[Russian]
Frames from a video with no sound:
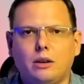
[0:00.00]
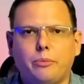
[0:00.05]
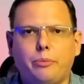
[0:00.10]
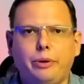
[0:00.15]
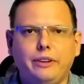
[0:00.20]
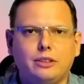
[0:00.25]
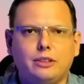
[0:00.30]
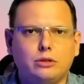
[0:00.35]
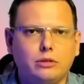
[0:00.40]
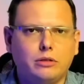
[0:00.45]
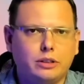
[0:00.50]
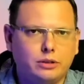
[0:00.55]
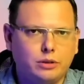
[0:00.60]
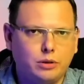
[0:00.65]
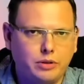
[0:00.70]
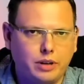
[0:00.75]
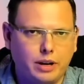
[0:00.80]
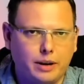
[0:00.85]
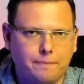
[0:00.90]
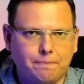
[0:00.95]
Приветствую вас,
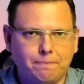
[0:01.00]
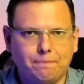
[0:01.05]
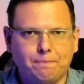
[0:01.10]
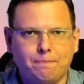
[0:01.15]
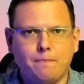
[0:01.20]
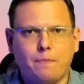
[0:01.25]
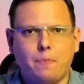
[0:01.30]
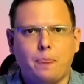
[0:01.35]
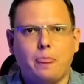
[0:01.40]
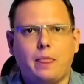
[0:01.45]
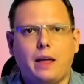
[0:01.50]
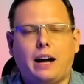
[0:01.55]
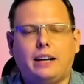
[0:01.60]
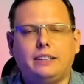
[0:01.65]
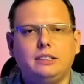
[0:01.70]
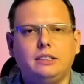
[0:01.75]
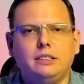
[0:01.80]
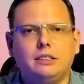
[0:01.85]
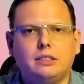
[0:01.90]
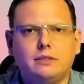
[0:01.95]
друзья!
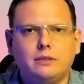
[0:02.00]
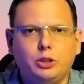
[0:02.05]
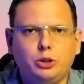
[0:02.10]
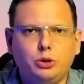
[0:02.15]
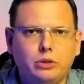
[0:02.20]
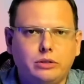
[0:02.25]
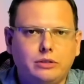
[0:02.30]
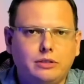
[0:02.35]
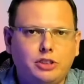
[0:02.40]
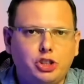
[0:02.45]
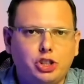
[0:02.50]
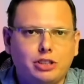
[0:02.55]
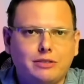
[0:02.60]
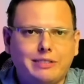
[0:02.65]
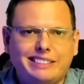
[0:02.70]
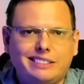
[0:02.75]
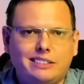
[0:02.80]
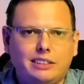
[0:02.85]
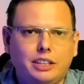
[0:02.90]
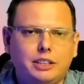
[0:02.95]
11 июля
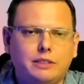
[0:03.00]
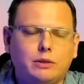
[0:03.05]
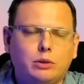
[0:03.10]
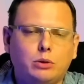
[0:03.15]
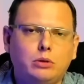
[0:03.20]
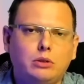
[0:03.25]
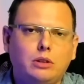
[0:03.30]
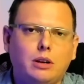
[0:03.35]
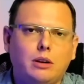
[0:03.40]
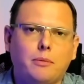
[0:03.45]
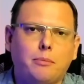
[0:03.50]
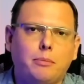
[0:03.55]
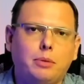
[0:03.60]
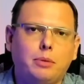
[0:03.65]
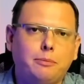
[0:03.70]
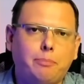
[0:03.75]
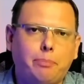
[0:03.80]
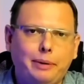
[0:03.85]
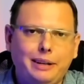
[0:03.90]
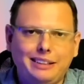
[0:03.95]
2023 года
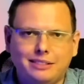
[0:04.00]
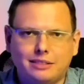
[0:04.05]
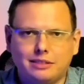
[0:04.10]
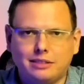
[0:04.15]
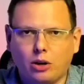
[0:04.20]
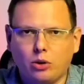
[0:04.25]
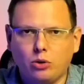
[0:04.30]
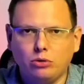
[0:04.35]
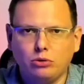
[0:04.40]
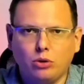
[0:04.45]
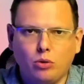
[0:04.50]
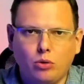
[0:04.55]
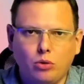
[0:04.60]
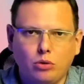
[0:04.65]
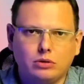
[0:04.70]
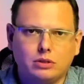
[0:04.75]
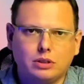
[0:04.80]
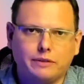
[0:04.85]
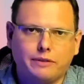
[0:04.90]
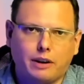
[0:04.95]
был принят закон о
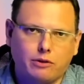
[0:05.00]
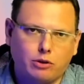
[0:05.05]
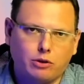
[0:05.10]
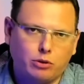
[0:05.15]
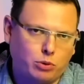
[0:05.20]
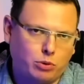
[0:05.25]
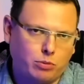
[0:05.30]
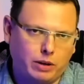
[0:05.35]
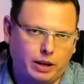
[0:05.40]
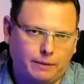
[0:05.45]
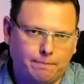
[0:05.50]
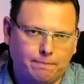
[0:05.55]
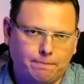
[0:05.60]
цифровом рубле.